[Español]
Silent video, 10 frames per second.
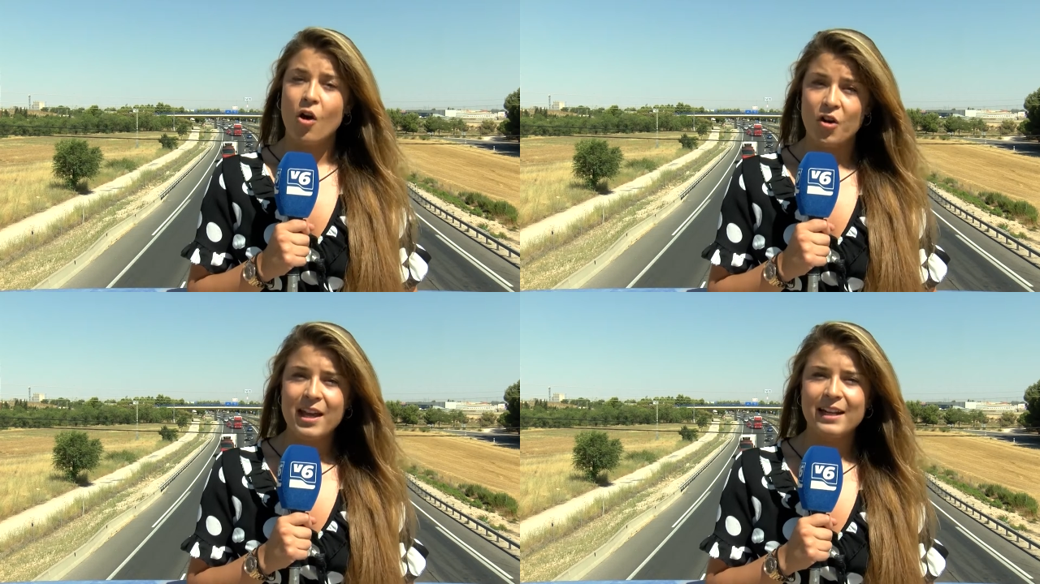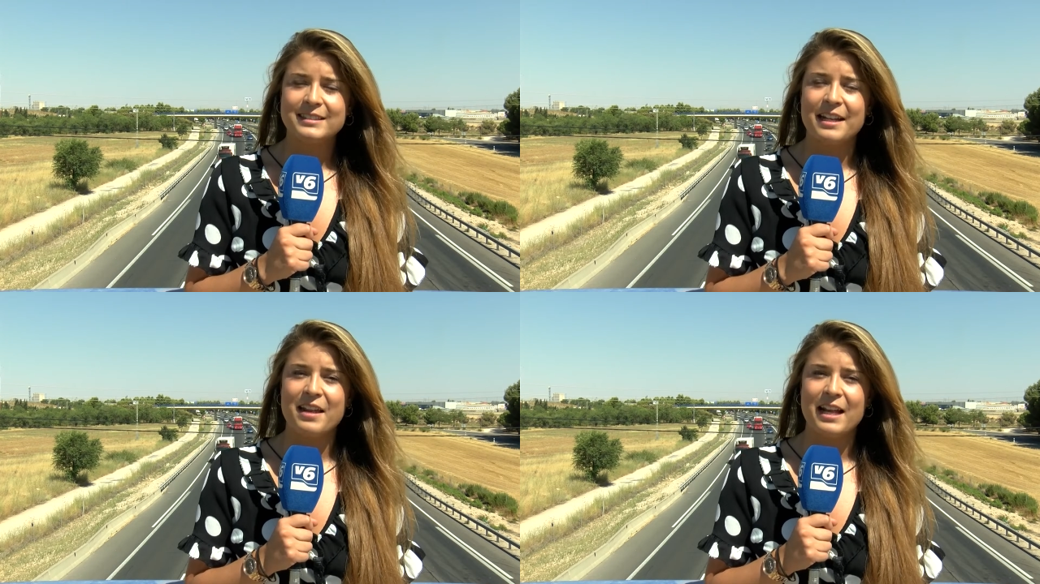Hoy a las
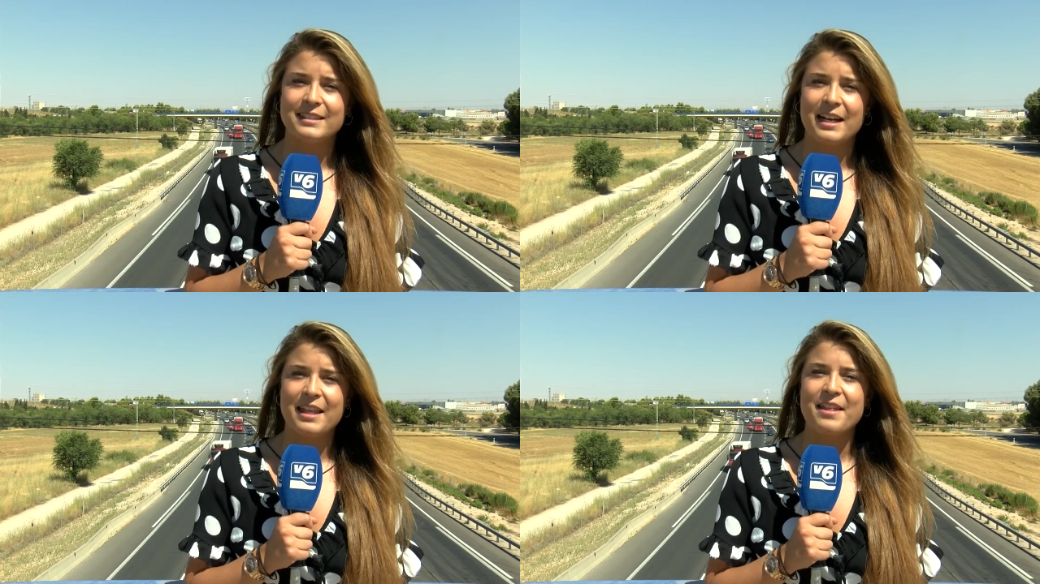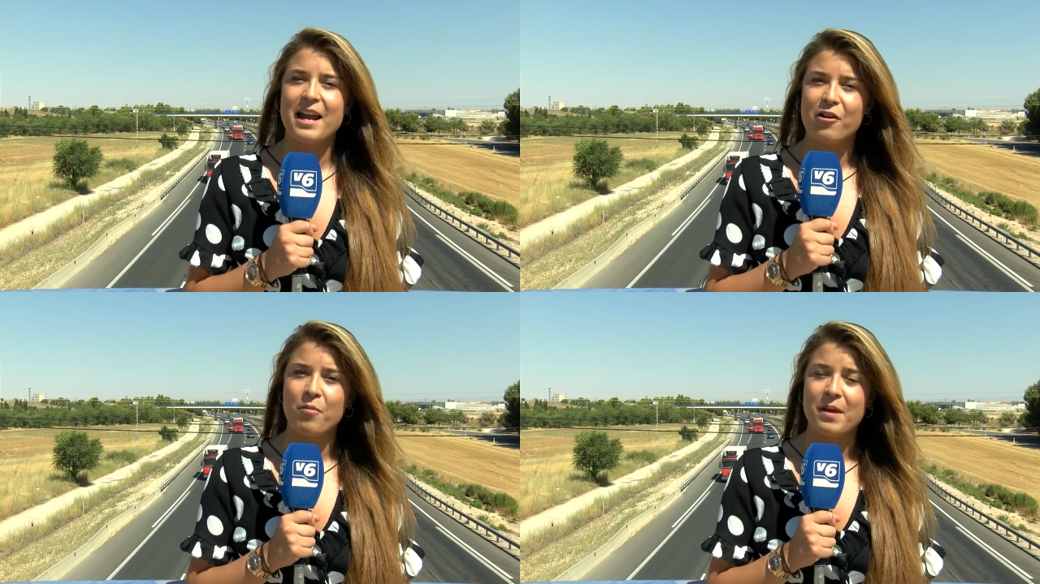3 de la tarde
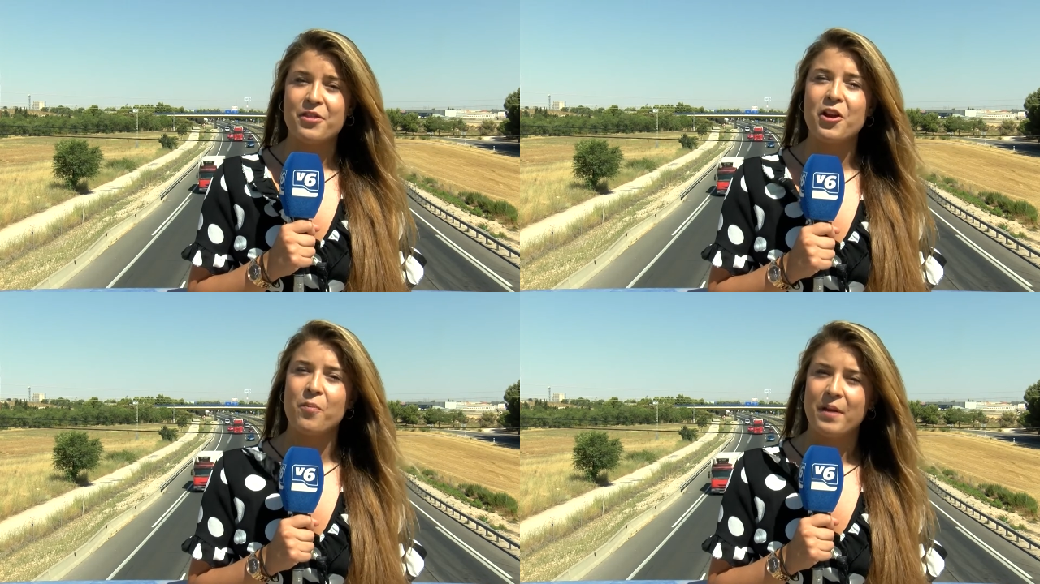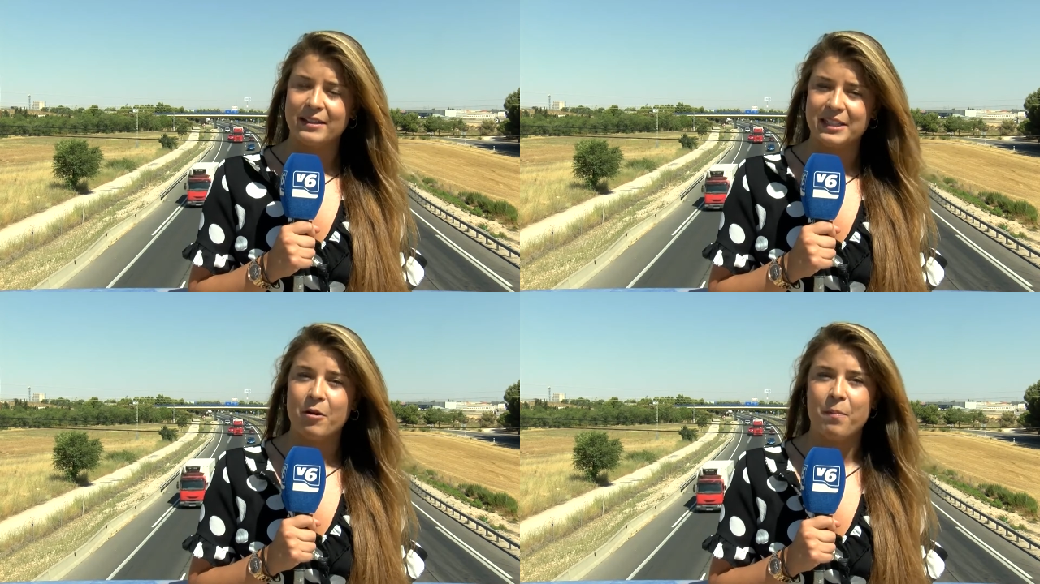dará comienzo el
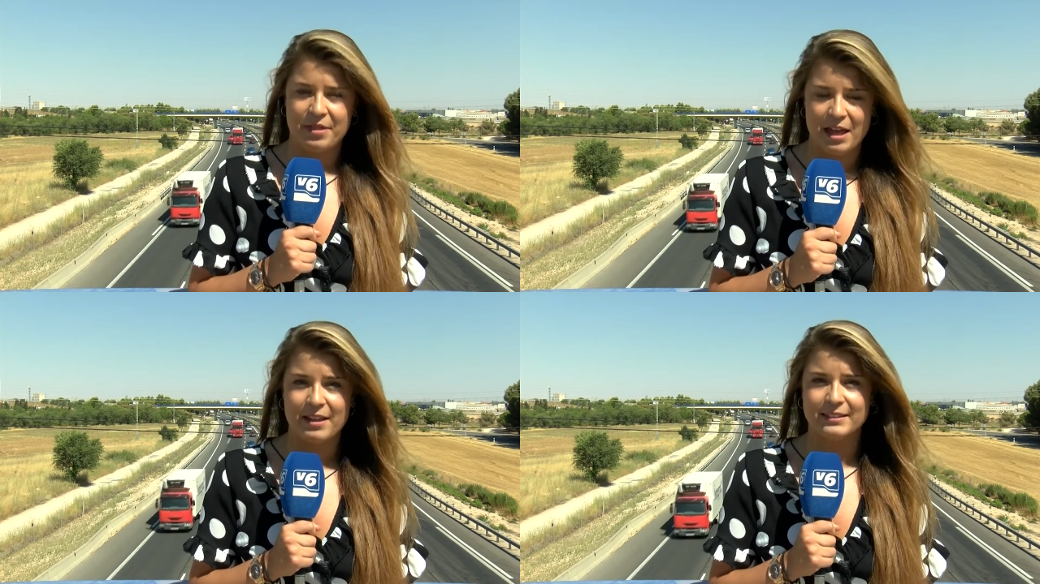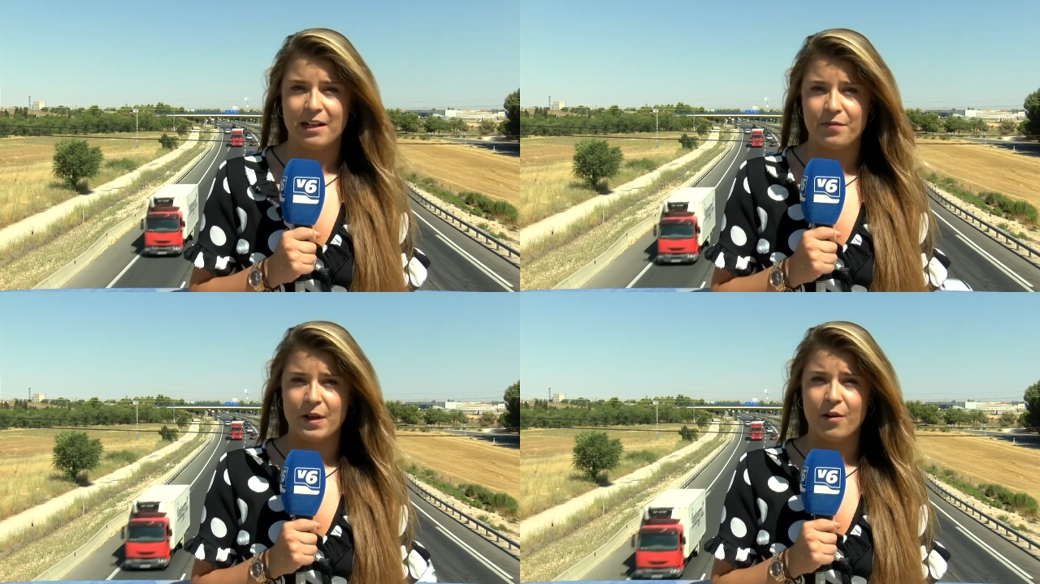operativo especial de
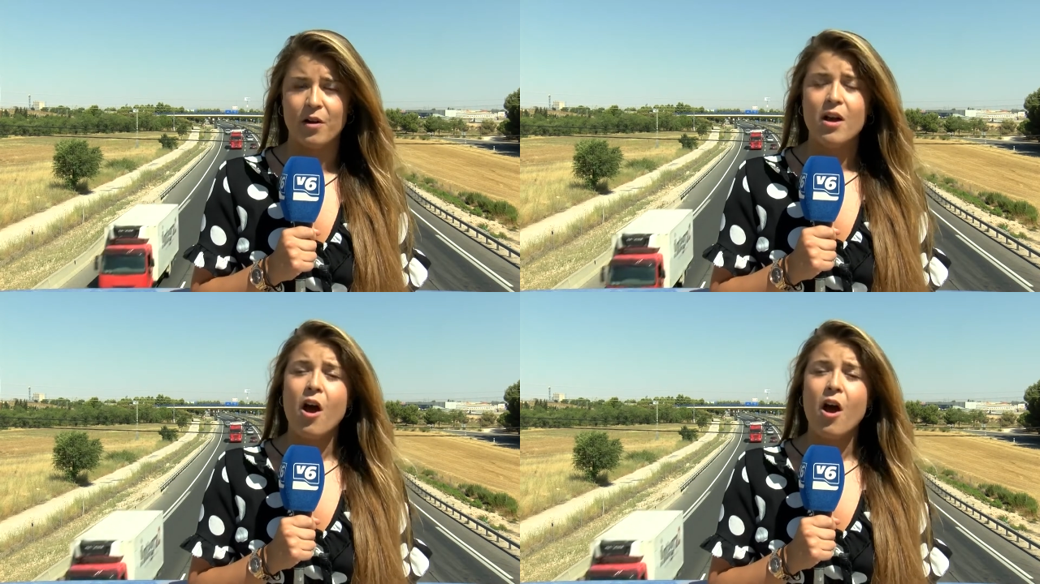tráfico,